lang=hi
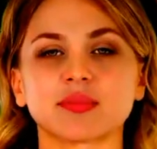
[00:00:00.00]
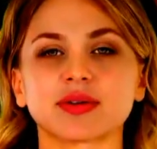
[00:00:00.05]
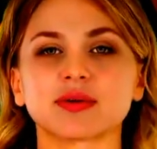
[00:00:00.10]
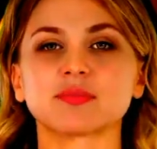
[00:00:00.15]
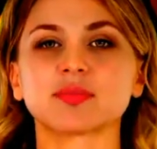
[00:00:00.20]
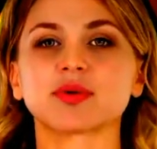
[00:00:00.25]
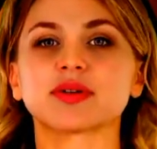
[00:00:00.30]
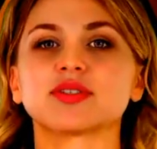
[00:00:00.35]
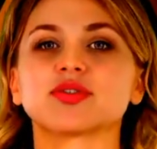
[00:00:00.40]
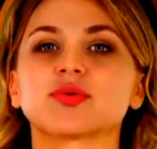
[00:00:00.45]

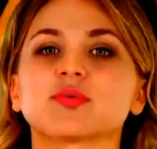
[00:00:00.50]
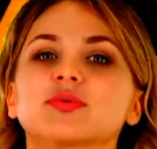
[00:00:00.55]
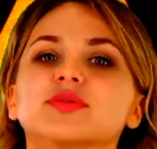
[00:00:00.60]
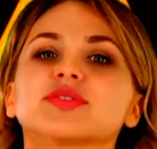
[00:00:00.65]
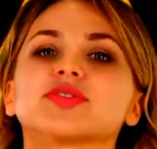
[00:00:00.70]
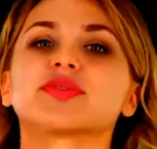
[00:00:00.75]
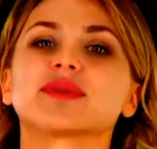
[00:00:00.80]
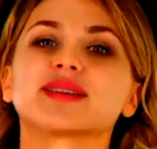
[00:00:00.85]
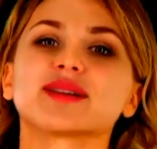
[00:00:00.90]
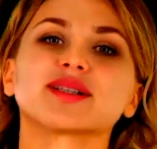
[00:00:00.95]
अपनी
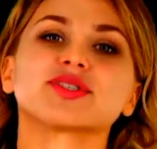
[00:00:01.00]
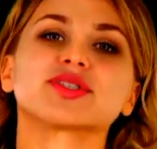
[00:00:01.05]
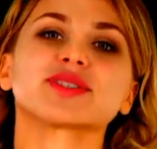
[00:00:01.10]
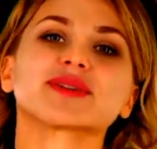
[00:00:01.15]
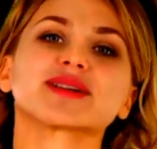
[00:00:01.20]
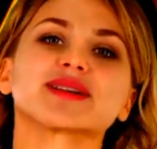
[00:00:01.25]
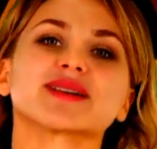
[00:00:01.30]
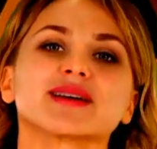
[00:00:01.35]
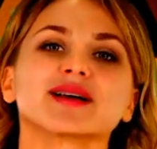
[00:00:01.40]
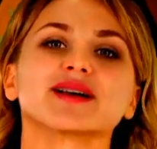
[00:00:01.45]
प्रिचून सीलश
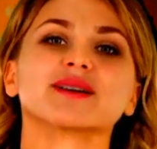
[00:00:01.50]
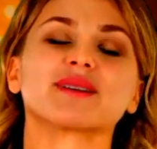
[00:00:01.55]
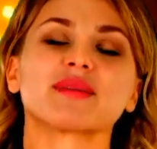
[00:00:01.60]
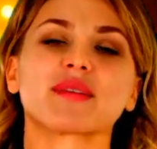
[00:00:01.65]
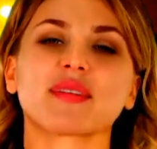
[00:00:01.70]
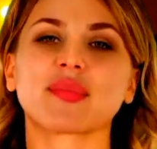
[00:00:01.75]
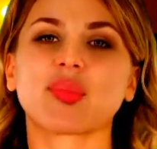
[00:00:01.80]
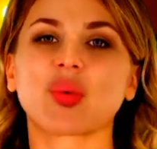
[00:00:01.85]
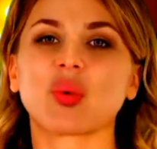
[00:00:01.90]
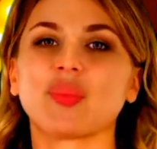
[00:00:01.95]
नहीं है
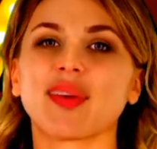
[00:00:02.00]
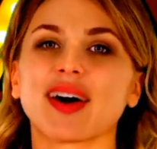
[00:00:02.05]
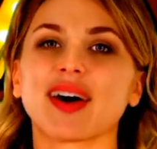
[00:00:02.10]
वो